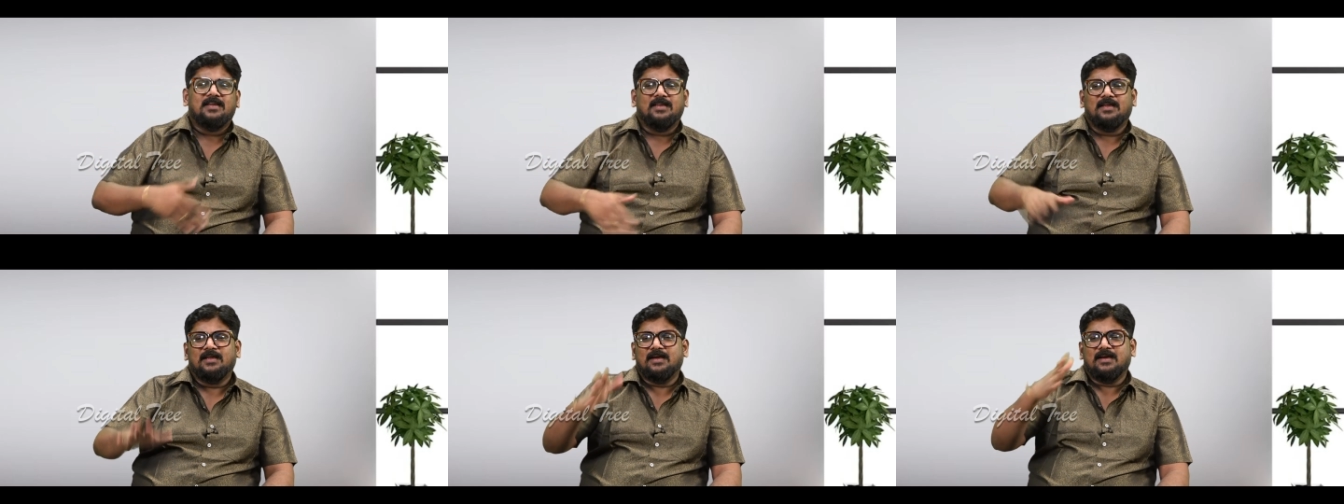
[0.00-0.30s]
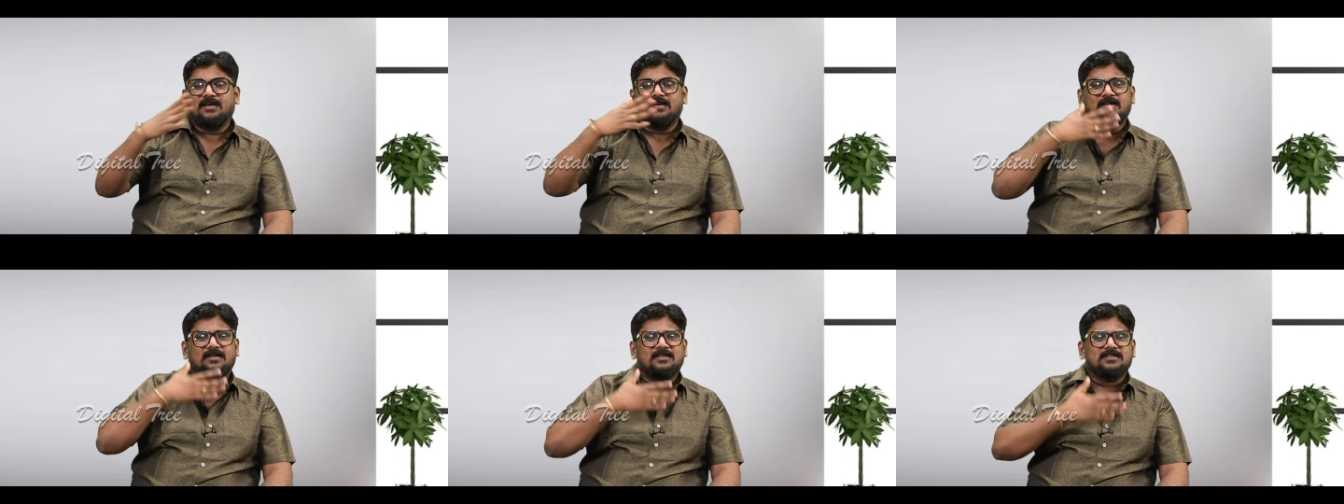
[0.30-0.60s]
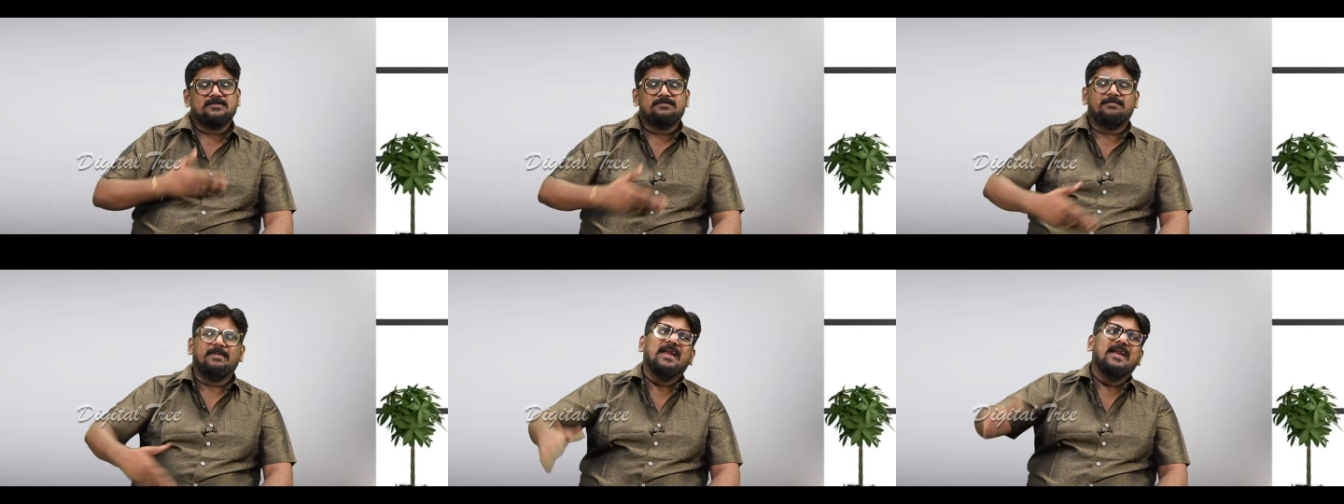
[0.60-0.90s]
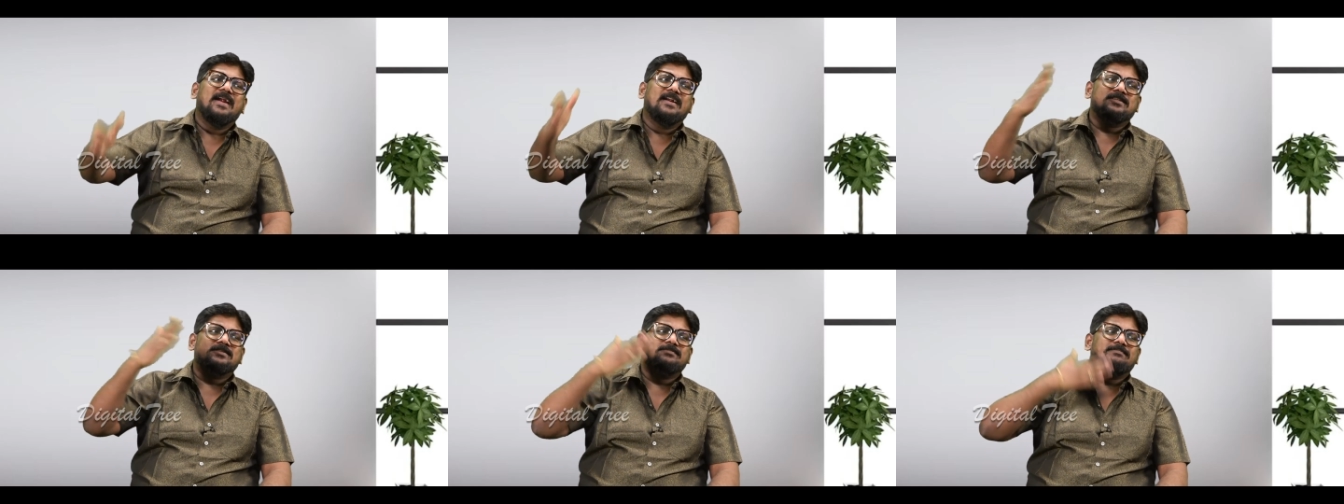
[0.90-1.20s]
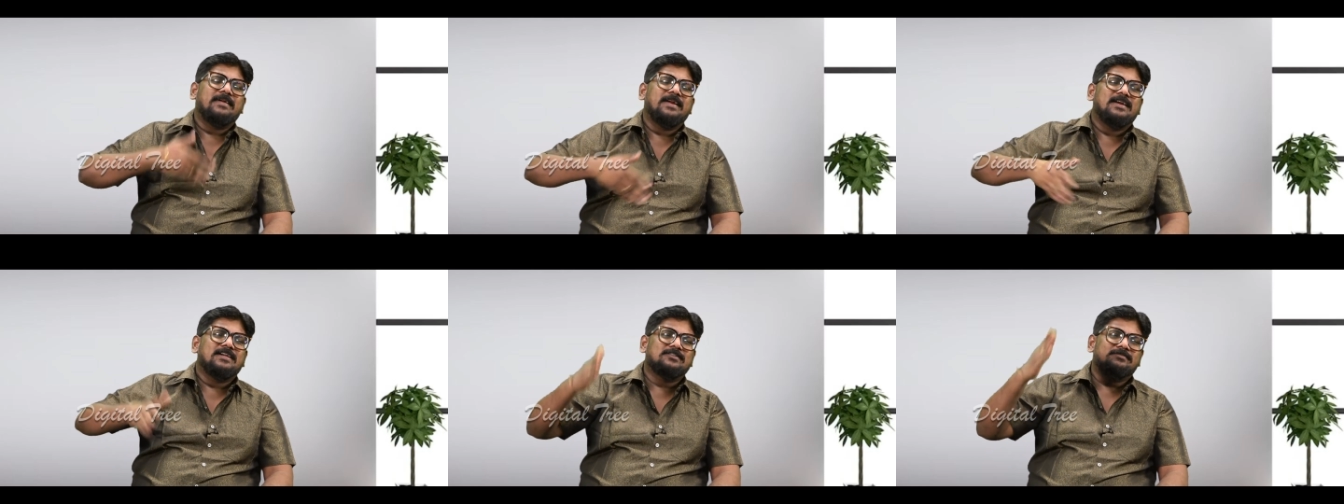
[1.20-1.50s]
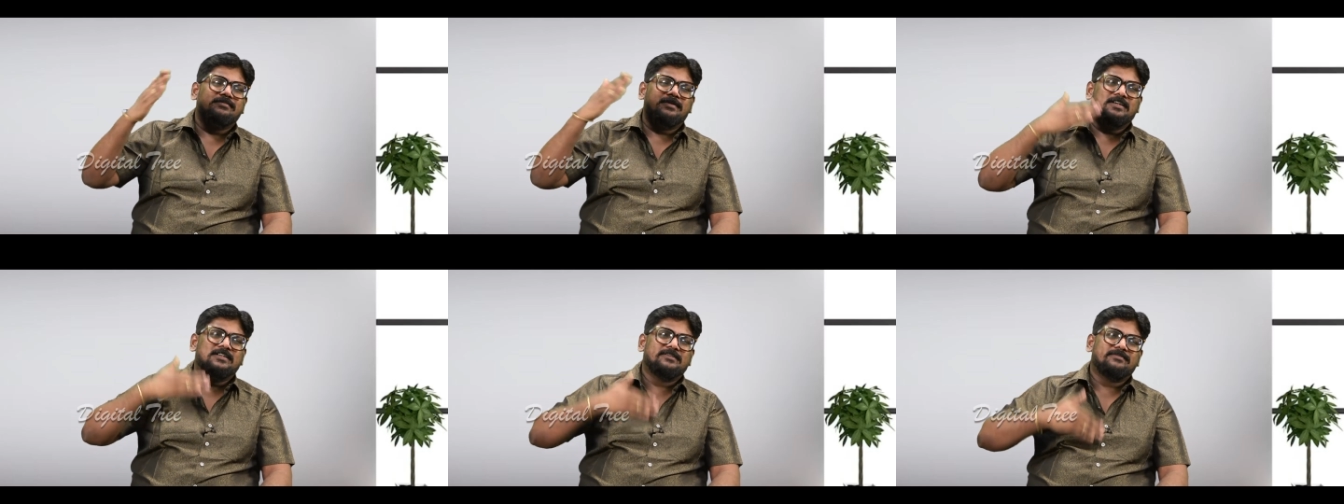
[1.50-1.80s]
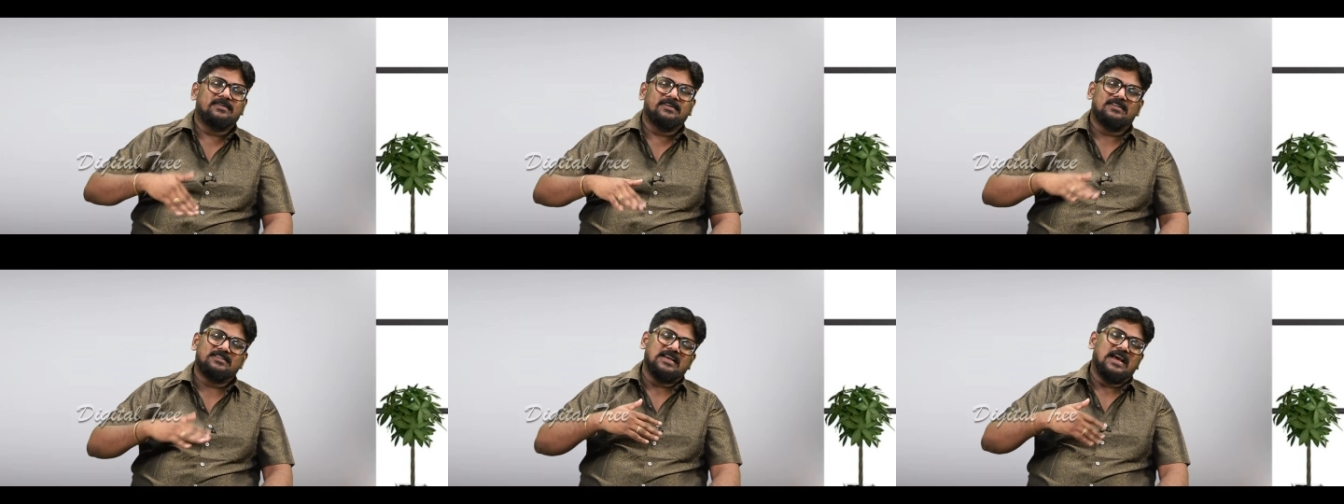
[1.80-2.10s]
ఇంకా స్పీడ్ స్పీడ్ స్పీడ్
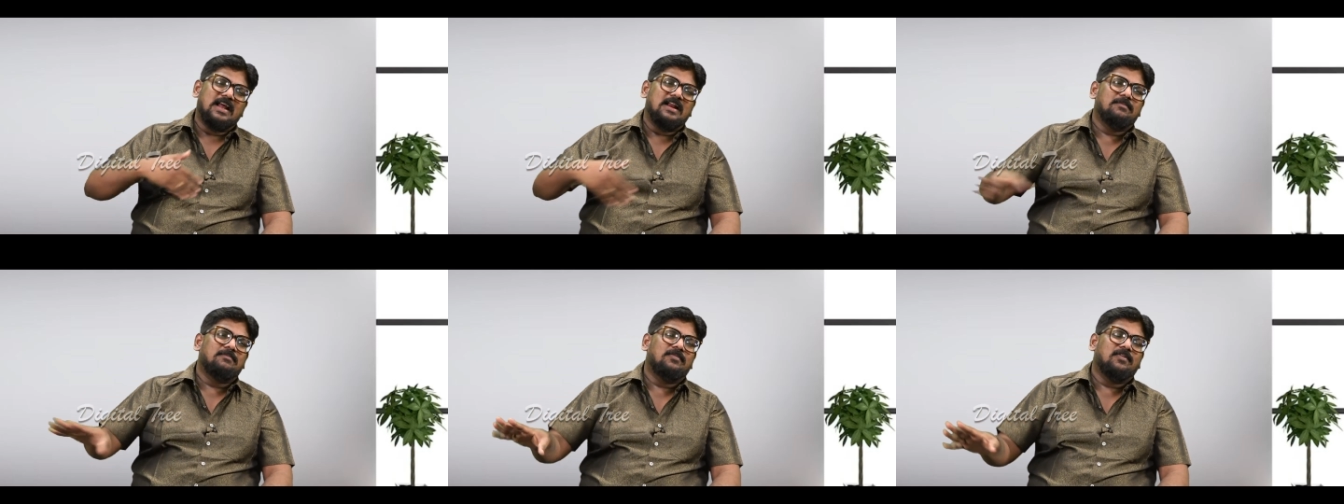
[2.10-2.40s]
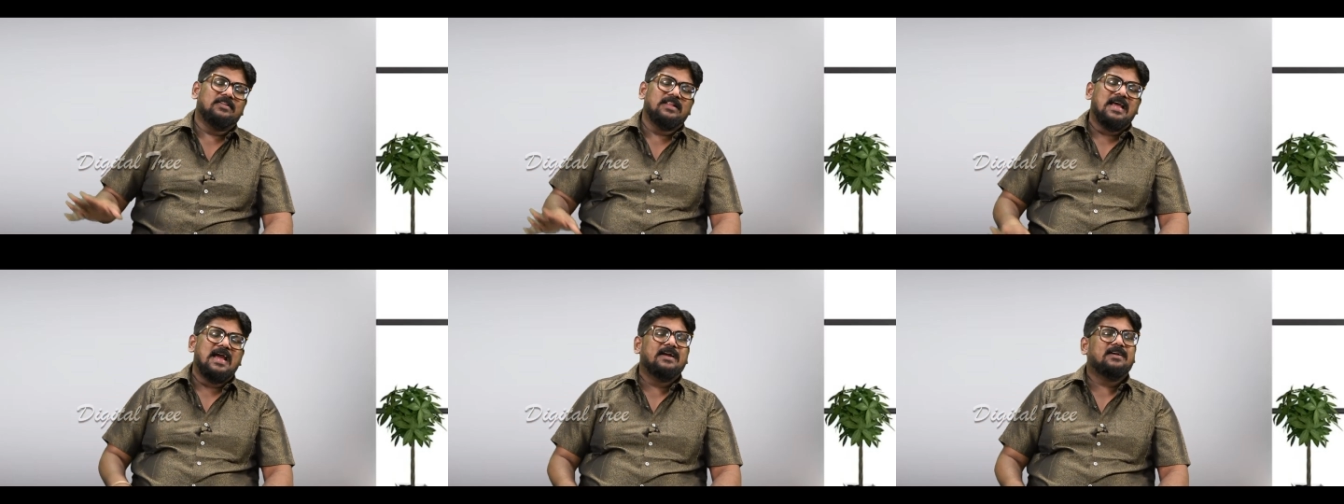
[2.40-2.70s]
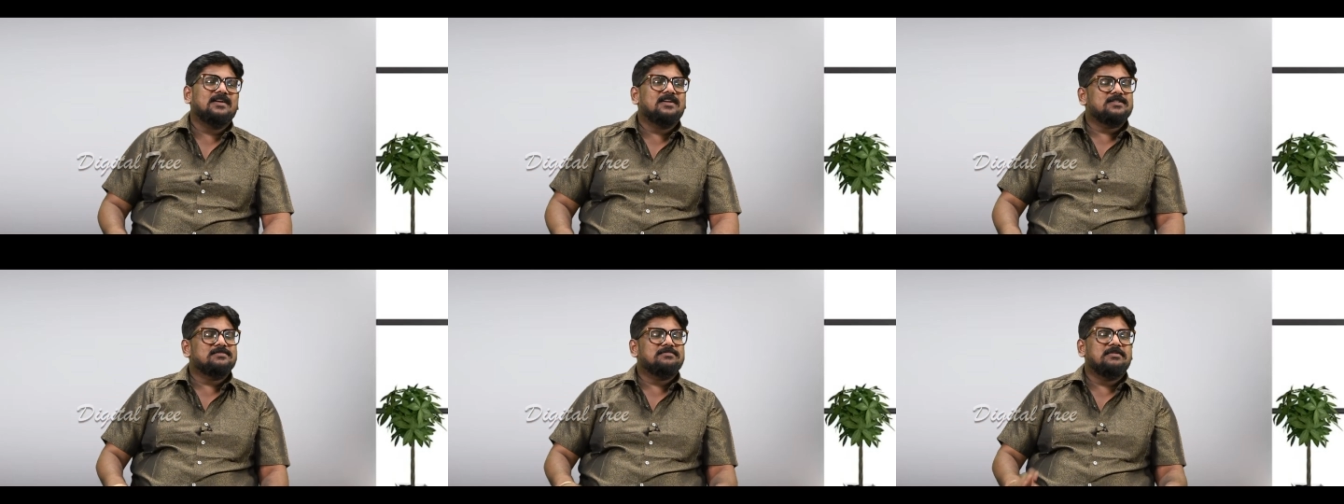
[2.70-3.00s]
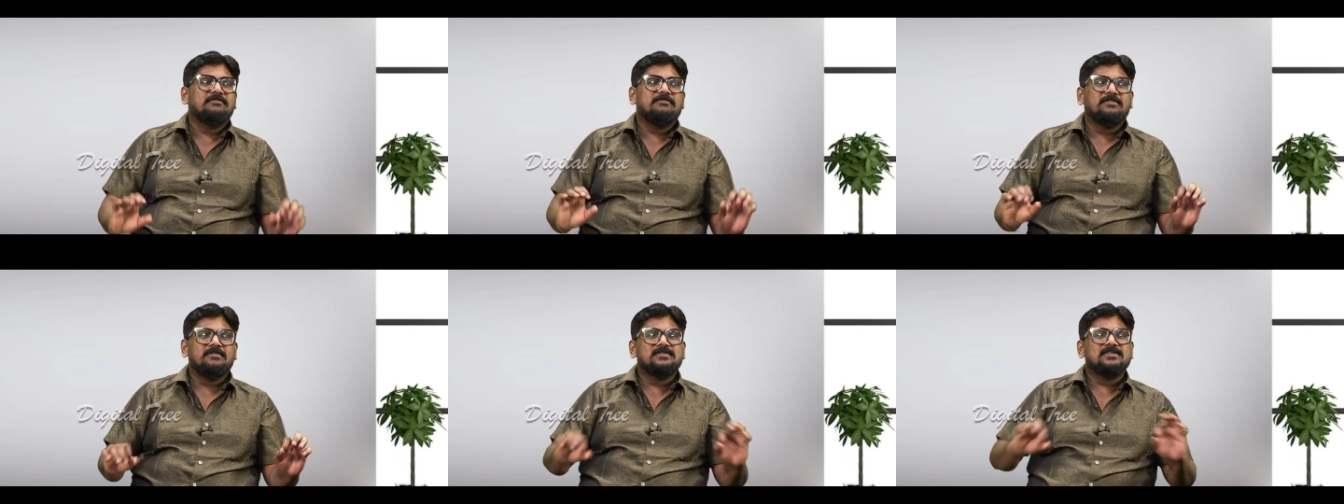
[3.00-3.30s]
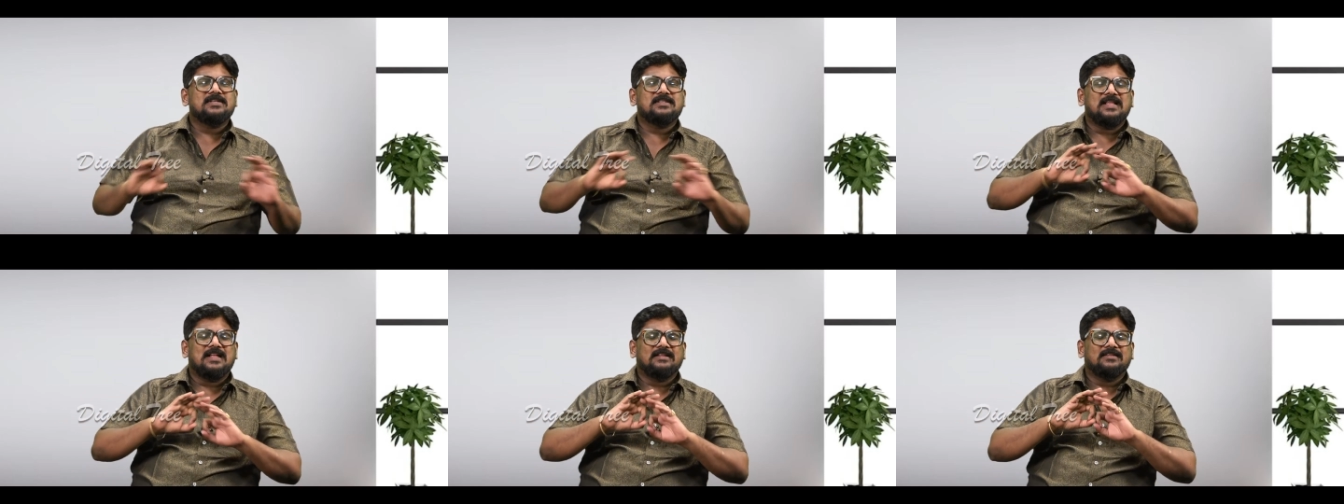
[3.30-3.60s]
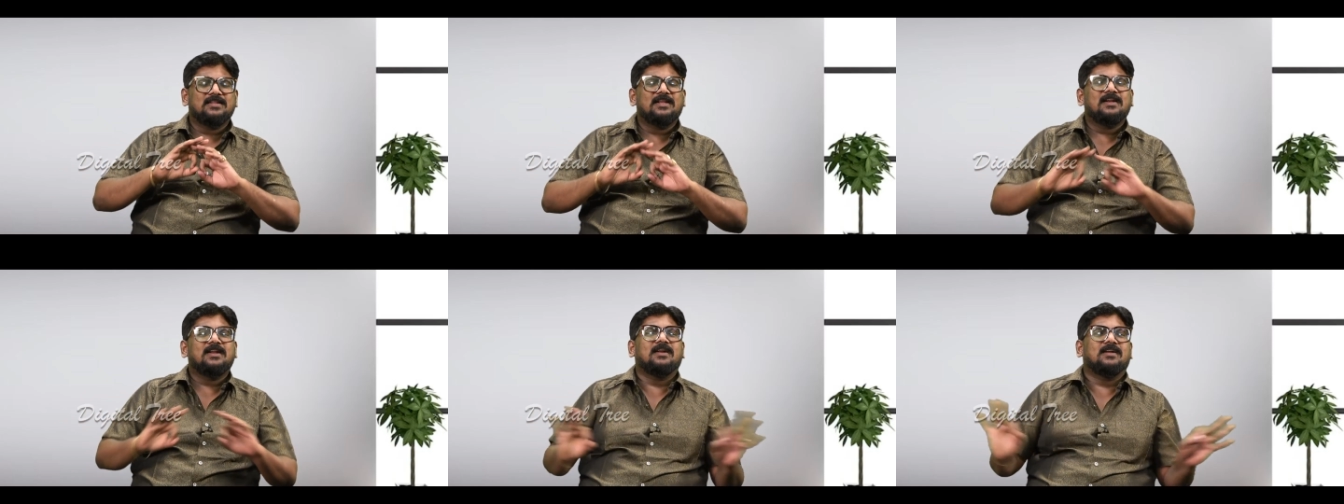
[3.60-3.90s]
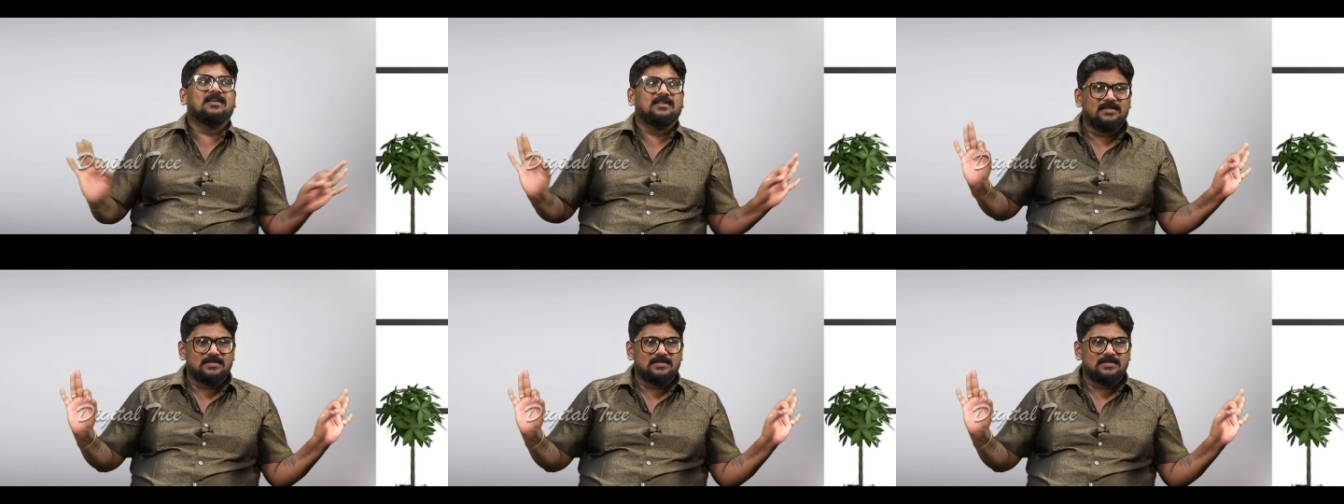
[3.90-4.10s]
స్పీడ్ చాలా బాగుంది యాక్టర్స్ పర్ఫార్మెన్స్ అయితే అందరు